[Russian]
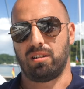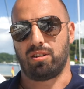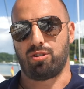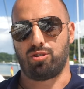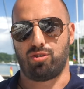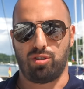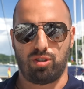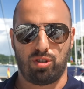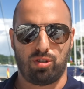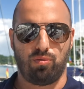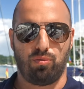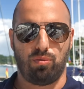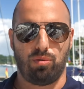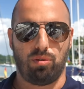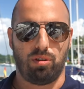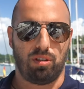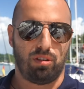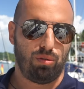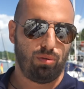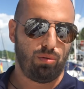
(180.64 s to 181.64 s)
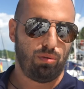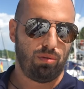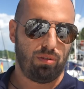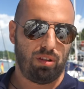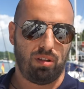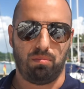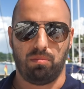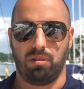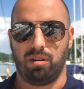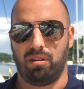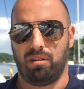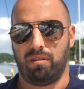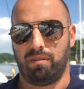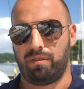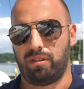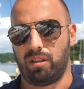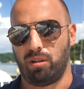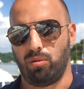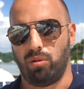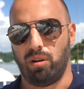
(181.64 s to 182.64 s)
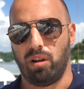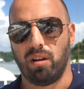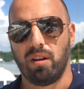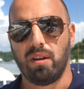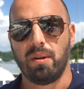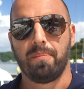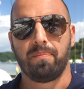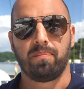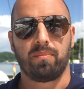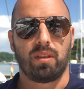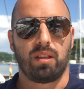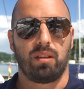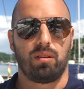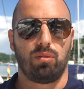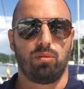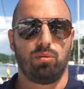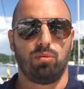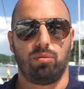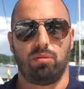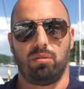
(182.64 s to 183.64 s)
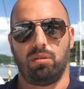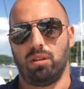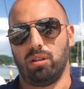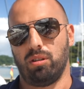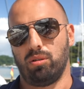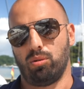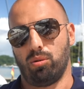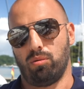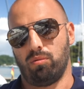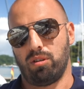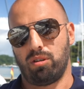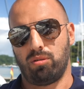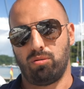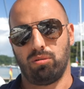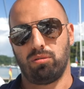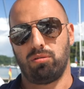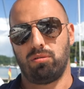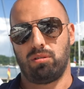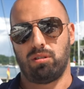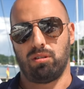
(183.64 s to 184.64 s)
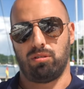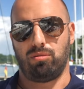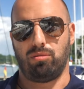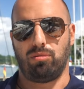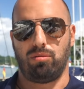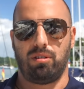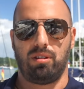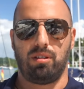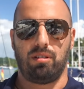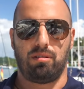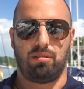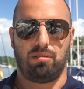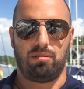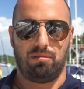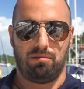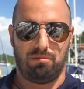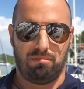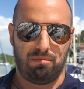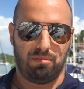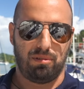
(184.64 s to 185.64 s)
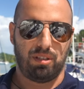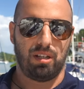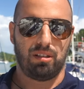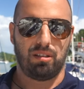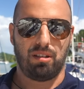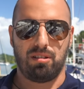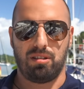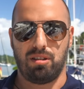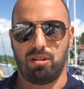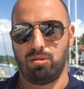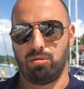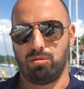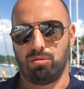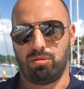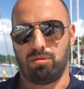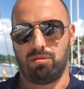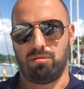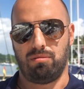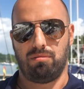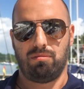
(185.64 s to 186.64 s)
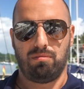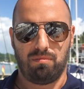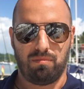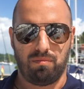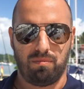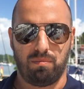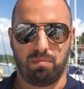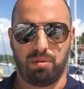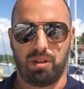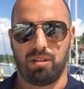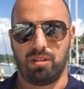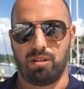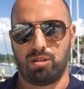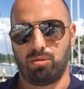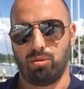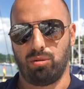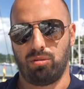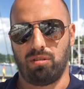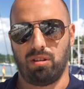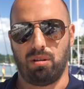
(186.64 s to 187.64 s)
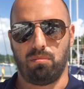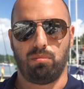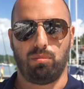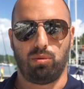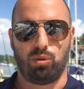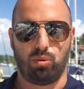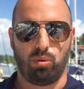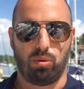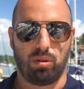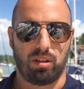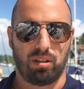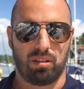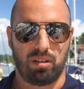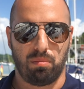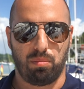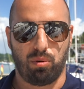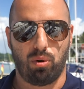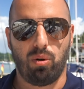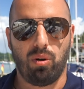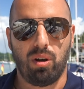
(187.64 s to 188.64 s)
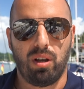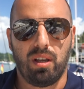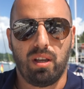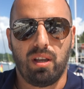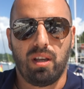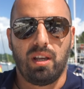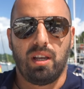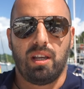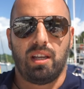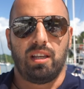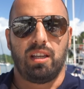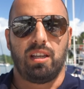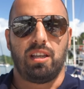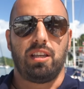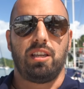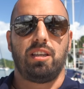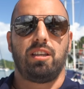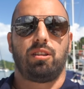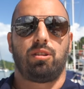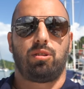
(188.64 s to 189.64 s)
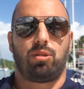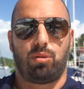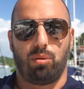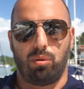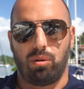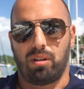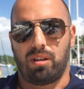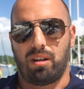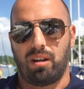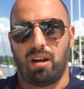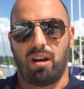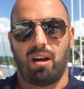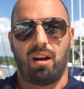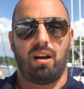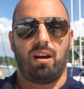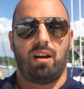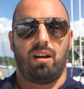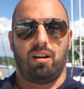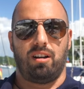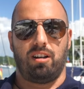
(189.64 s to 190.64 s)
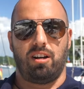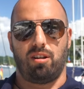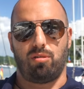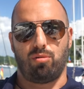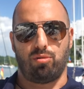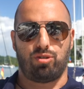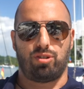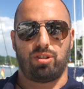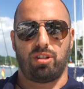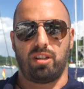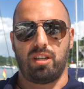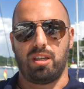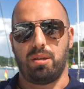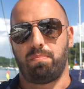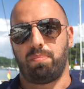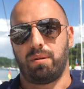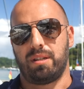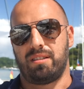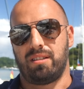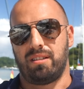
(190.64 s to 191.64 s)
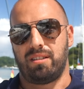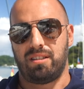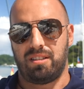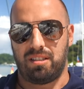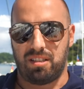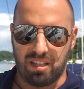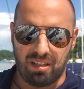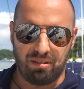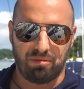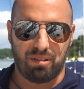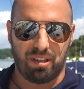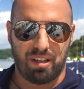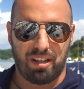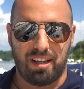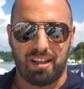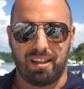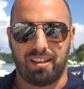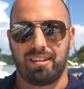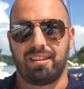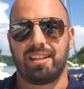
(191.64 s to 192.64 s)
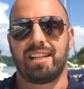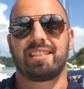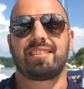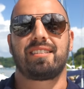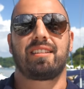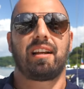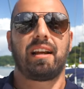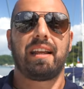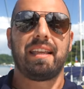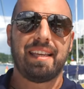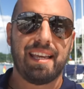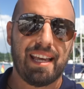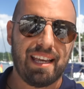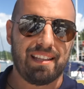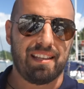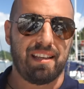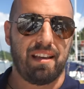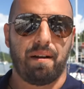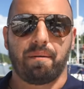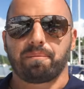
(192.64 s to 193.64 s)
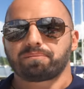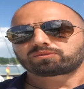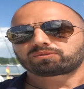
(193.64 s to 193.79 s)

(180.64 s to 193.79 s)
Рождество одно, либо второе. Ну и Новый год, который, я надеюсь, принесет нам только добро и только хорошее и позитивное настроение.